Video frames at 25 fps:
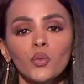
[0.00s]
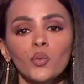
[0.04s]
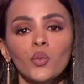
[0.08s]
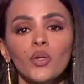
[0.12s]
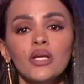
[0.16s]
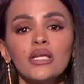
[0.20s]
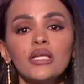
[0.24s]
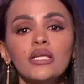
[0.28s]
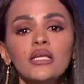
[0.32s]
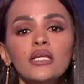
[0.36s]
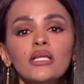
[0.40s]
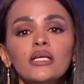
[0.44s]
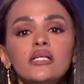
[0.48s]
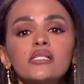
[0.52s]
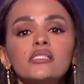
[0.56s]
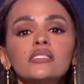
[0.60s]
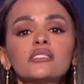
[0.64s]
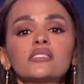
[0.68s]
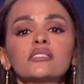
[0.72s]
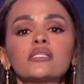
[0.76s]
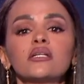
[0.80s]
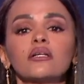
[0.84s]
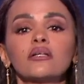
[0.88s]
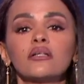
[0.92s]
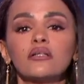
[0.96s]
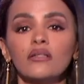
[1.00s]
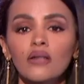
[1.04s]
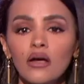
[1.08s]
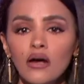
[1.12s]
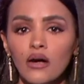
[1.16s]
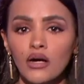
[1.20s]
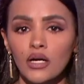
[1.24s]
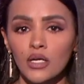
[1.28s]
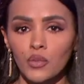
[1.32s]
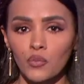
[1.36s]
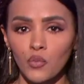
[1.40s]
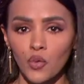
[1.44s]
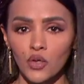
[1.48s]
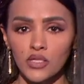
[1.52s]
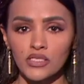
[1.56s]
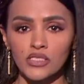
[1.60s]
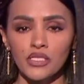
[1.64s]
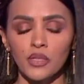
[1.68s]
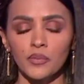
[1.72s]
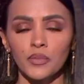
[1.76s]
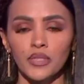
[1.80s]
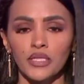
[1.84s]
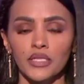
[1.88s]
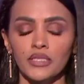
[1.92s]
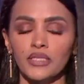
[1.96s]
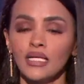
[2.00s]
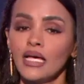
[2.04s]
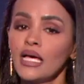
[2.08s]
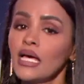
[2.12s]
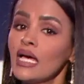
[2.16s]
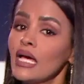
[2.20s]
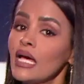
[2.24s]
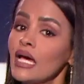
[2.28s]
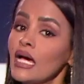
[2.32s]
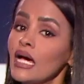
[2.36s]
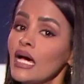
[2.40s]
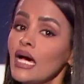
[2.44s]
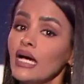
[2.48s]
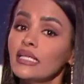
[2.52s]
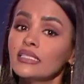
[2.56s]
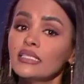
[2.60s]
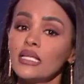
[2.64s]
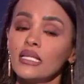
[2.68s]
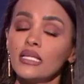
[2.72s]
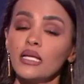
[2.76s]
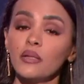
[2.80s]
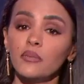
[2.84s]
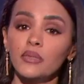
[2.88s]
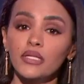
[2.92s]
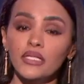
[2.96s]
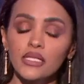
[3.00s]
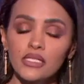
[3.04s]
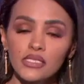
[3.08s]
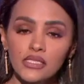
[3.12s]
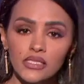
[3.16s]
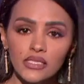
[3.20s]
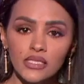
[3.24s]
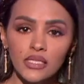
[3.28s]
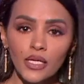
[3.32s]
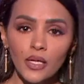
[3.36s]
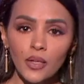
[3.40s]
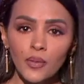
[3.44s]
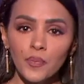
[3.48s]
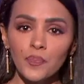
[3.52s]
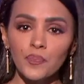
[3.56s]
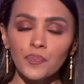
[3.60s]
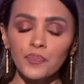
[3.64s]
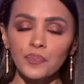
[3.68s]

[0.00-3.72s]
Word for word: والاستقرار معتبرا أن اللامركزية